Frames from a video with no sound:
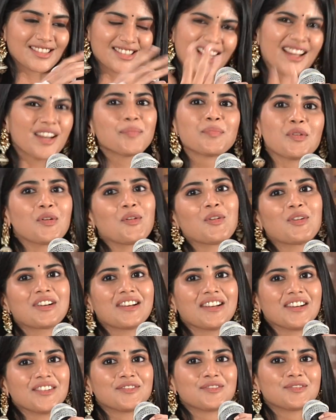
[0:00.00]
చాలా
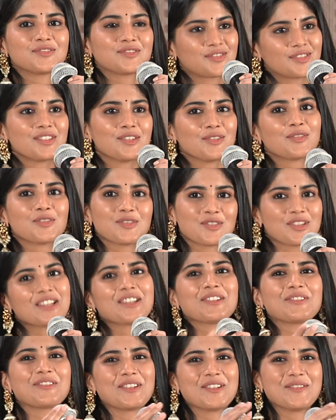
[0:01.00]
ప్యూర్ లవ్ యూ యూ
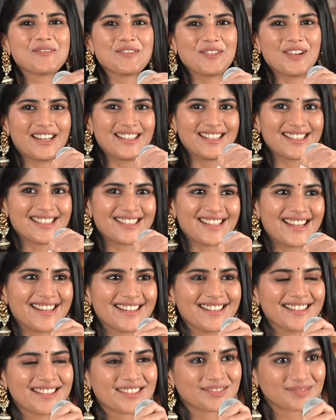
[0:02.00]
సీ ద ఫిలిం యూల్ అండర్స్టాండ్